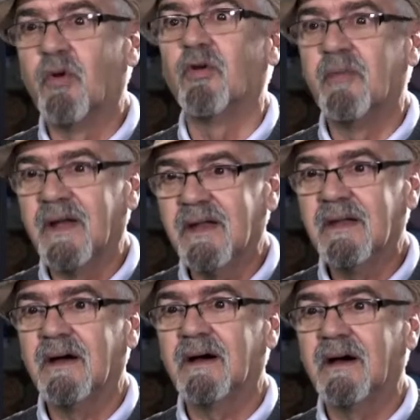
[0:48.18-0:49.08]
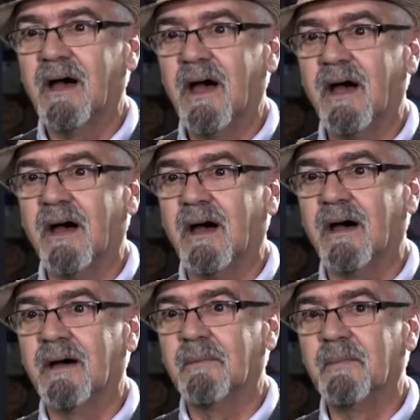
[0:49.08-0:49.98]
volvería
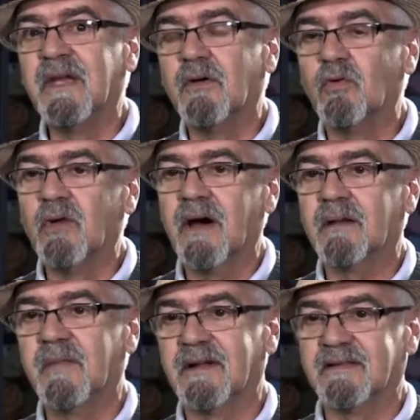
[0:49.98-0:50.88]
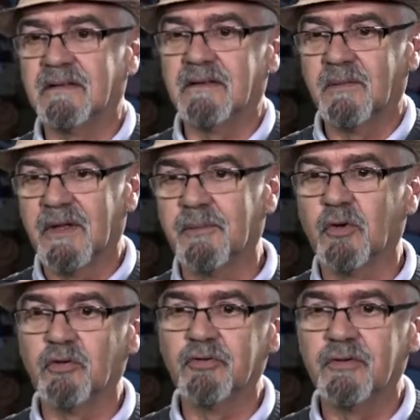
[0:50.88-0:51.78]
a vincularme al sistema de
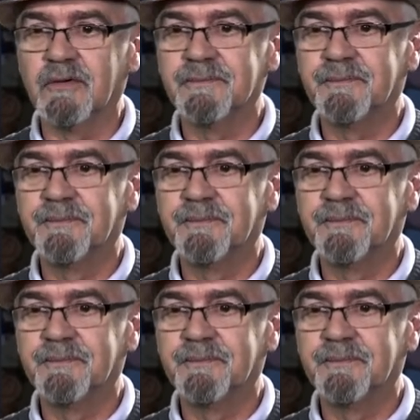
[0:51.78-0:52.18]
producción.